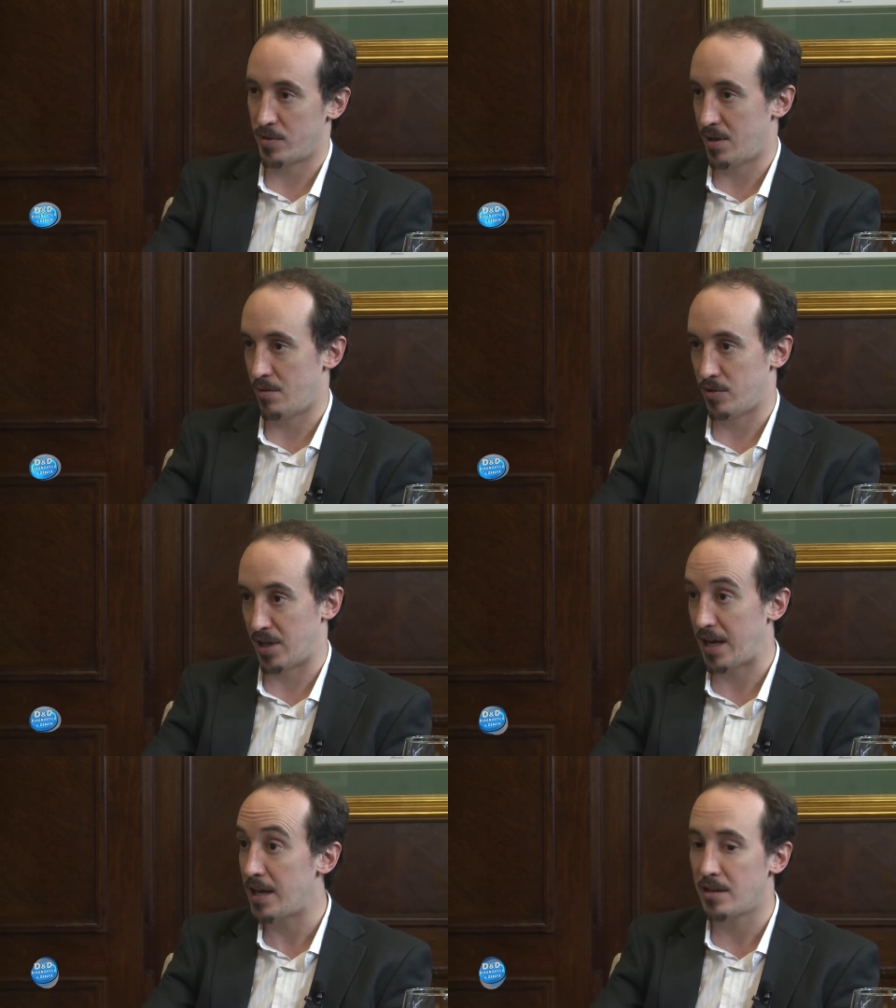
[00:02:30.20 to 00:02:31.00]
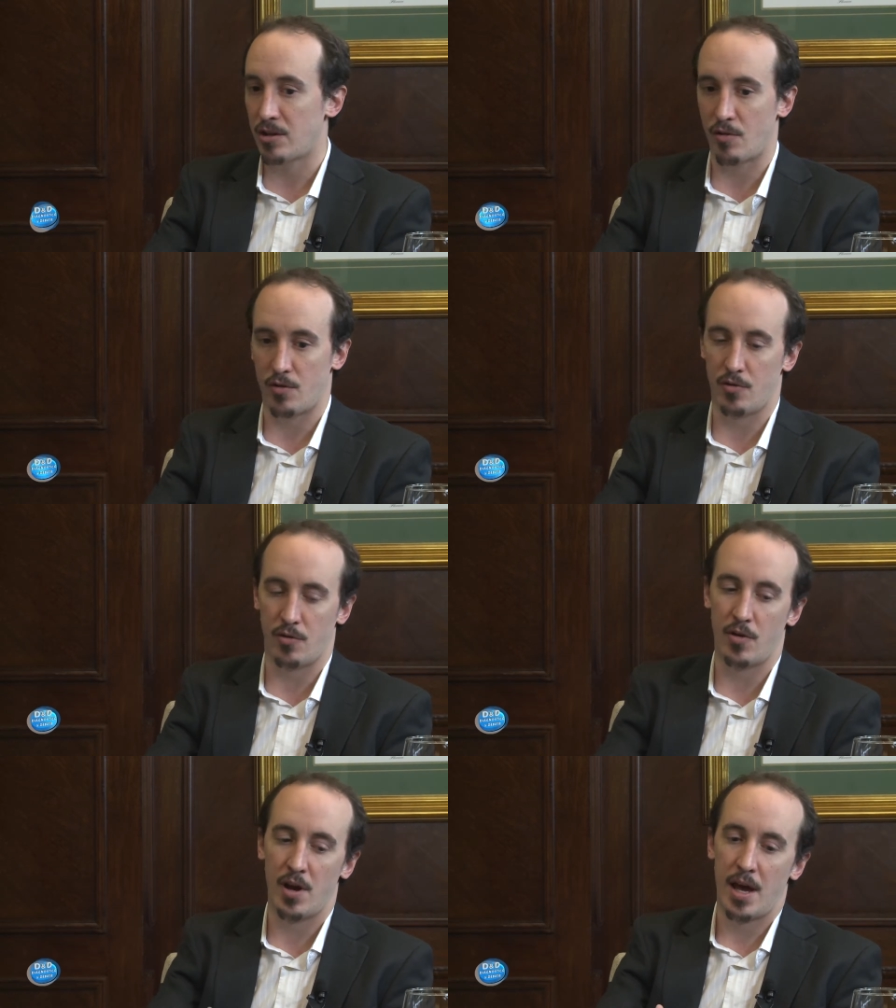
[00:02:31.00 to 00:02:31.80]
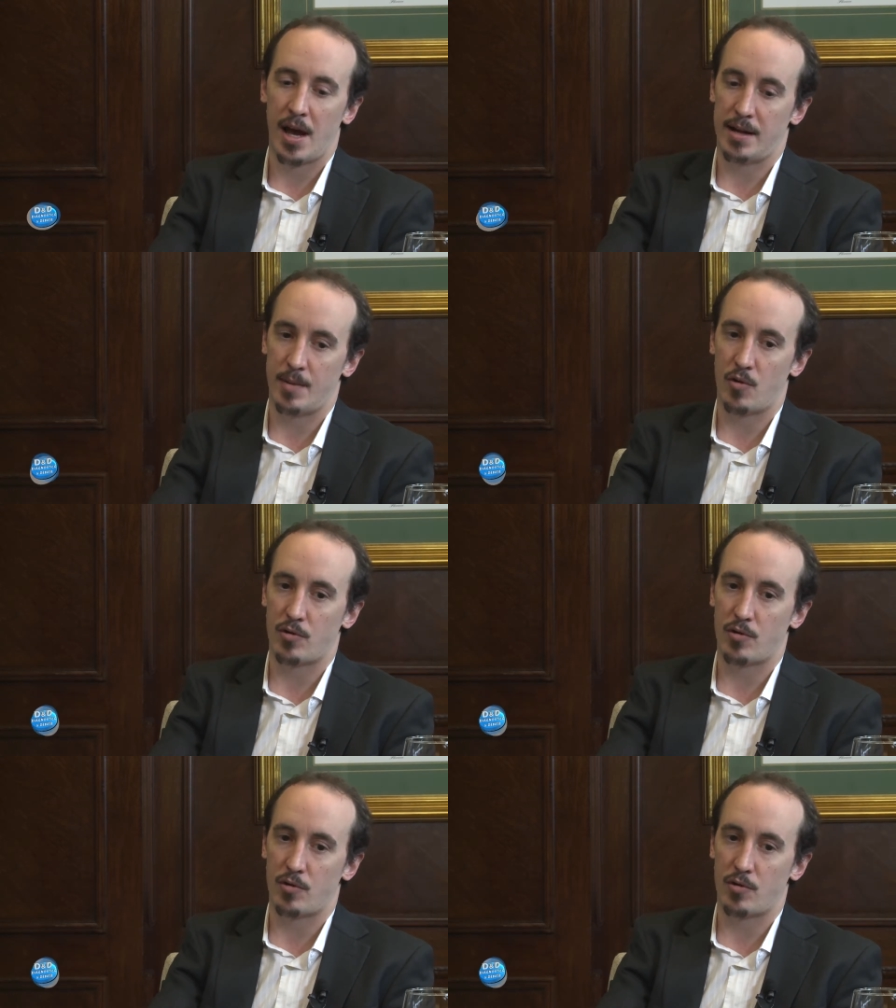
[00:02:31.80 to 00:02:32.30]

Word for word: nuestra, nuestra gente o, hablamos